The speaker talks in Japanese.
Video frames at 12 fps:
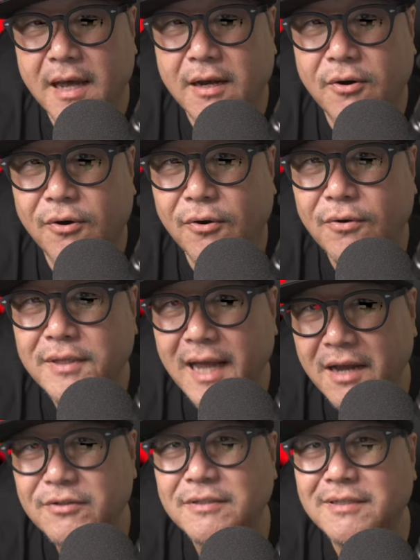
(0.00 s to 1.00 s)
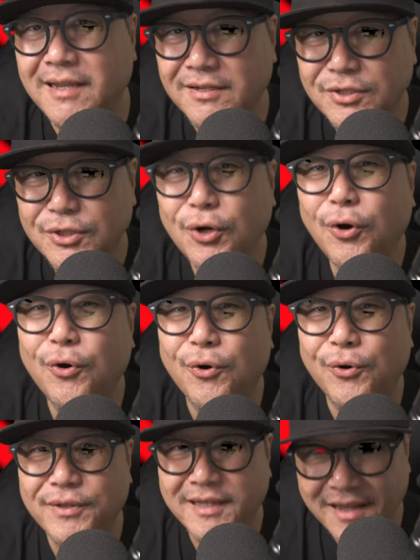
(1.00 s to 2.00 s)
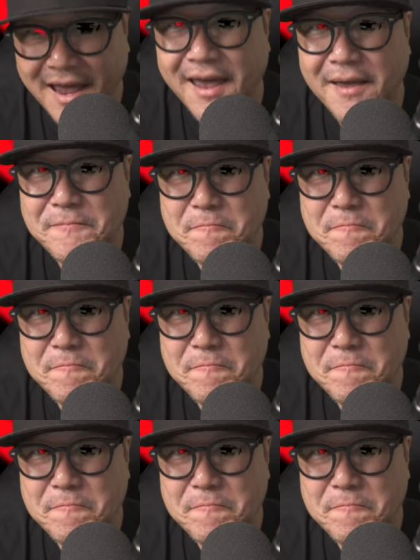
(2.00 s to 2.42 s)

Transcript: こうなるんでしょうね